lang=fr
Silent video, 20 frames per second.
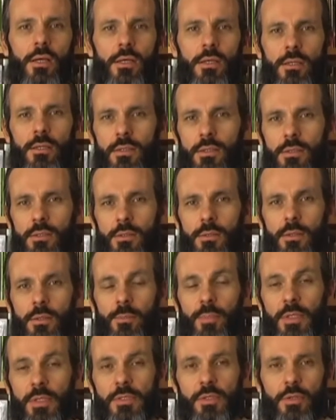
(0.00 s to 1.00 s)
euh,
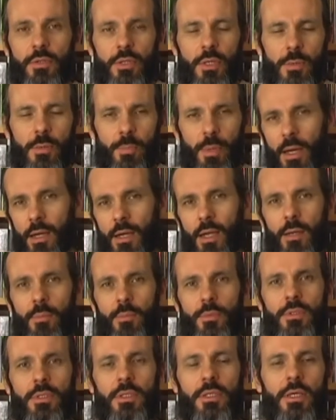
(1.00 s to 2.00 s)
passionnés par
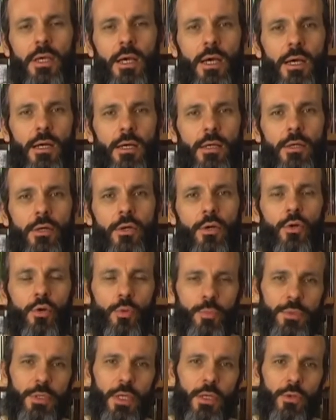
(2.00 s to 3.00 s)
l'harmonica, le
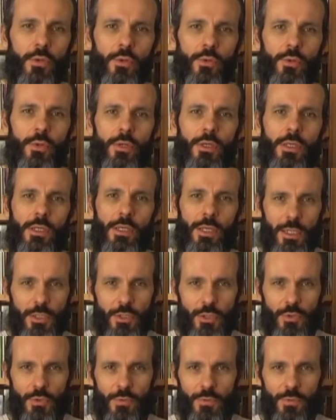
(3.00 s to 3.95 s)
piano et la chanson